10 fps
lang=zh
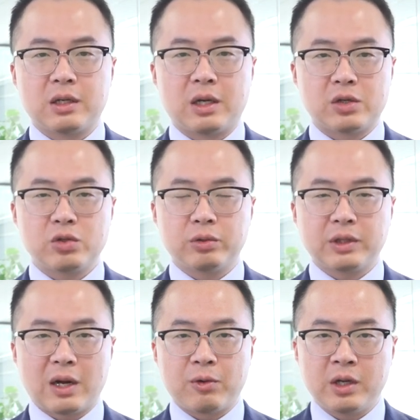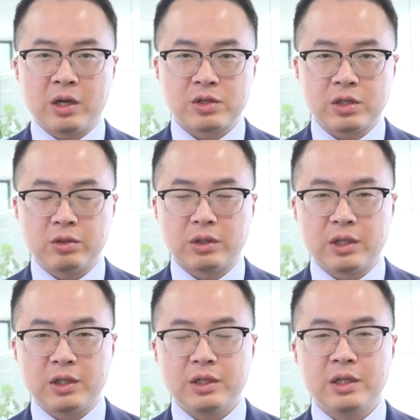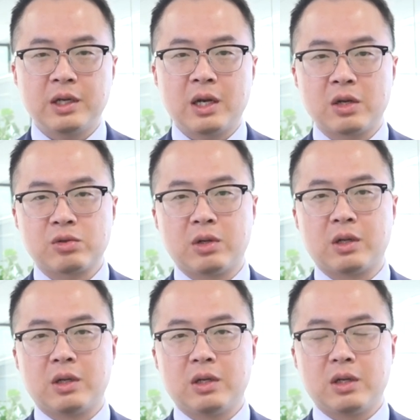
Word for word: 啊重大回调之后呢，应该来说呢，